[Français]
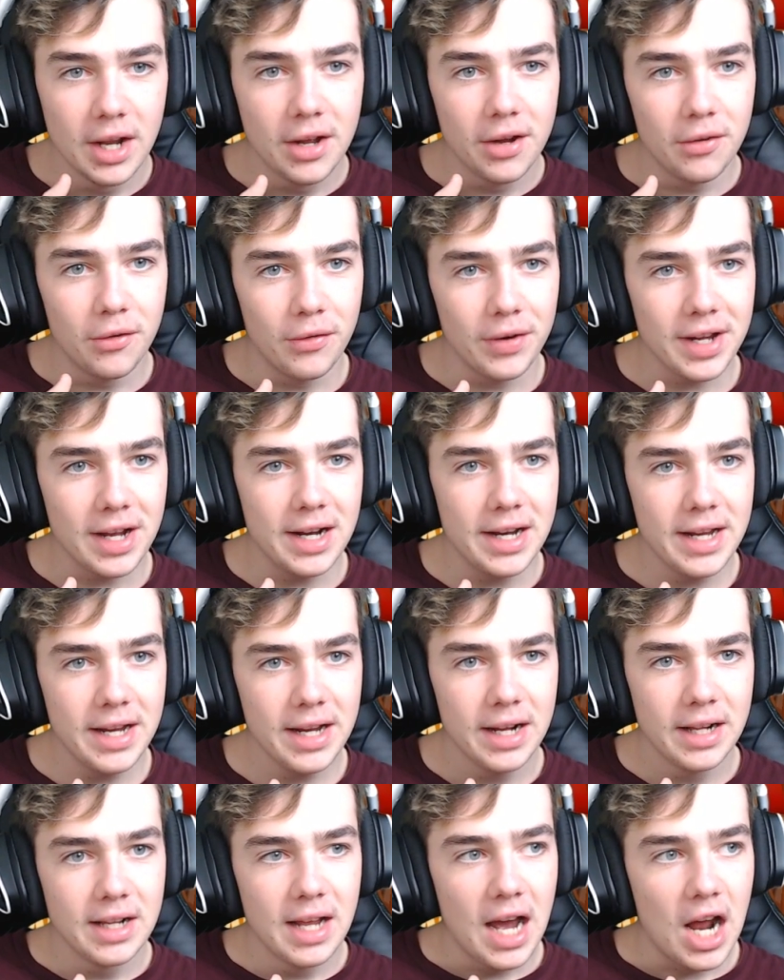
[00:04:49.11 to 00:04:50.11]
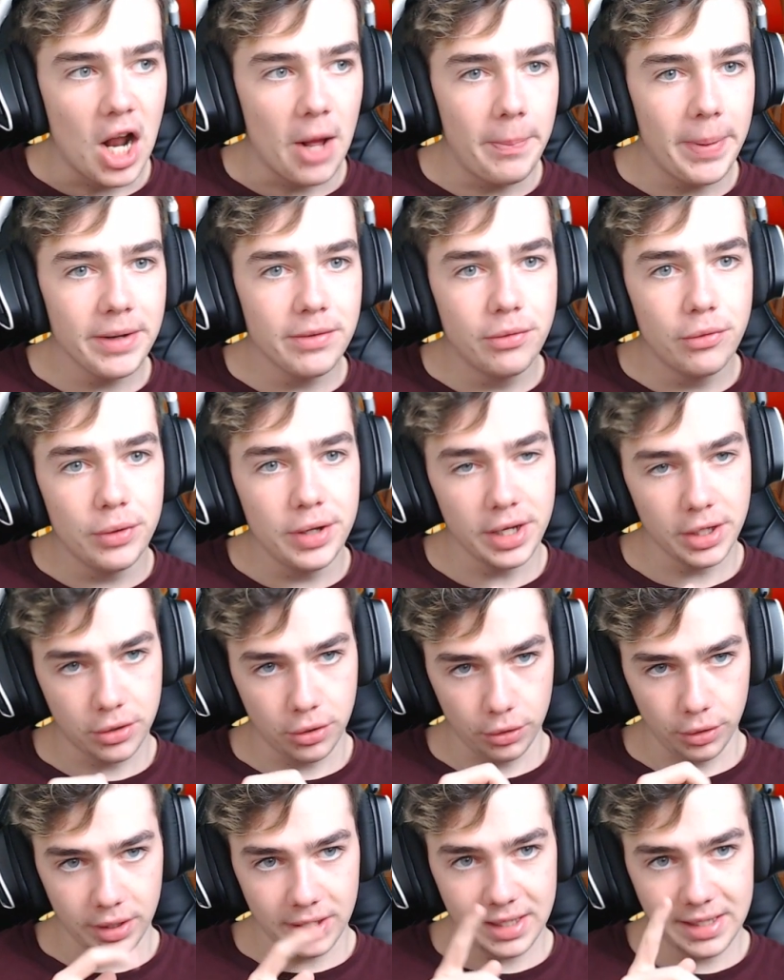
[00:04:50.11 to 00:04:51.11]
On va y aller. Alors, pareil, vous voyez
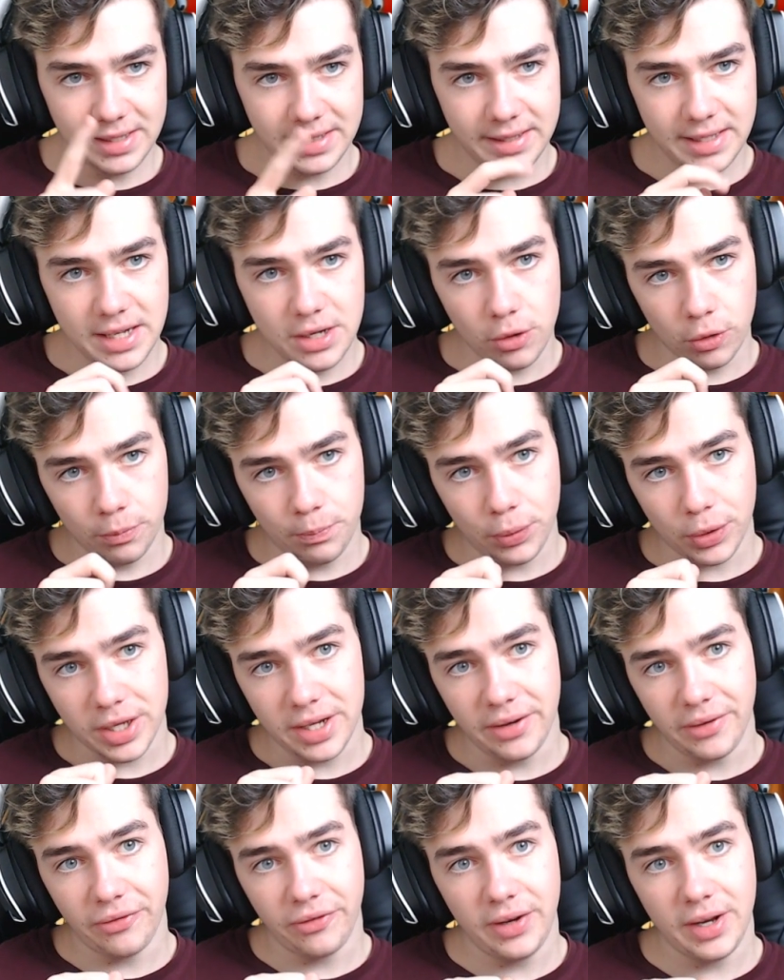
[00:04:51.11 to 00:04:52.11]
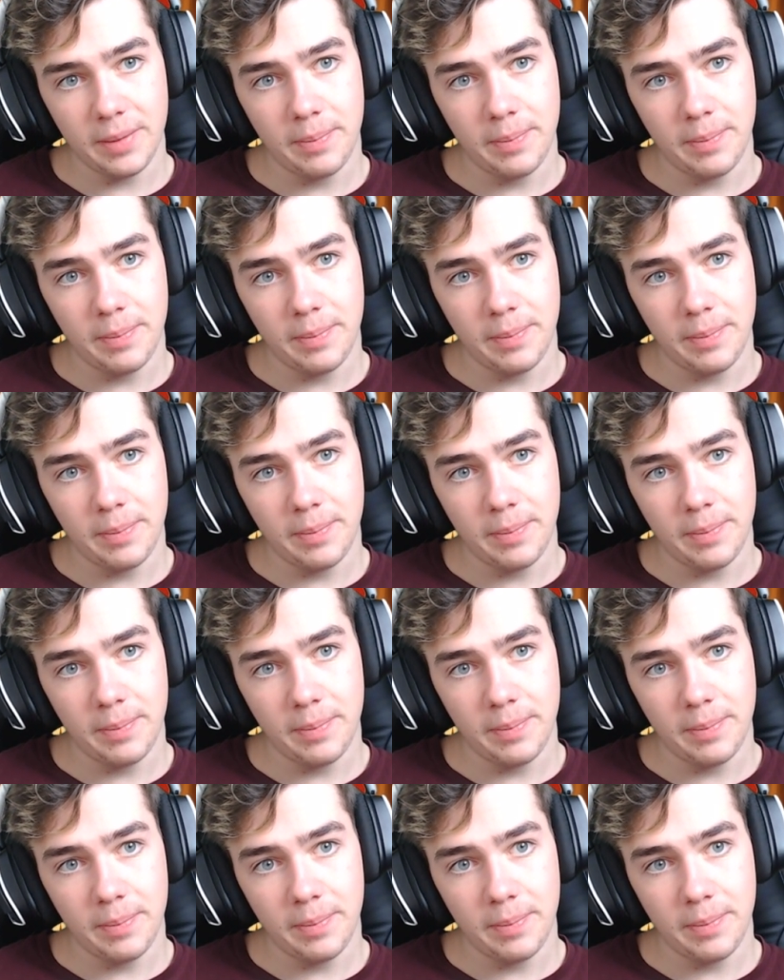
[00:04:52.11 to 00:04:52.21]
que ici, on ne peut rien faire.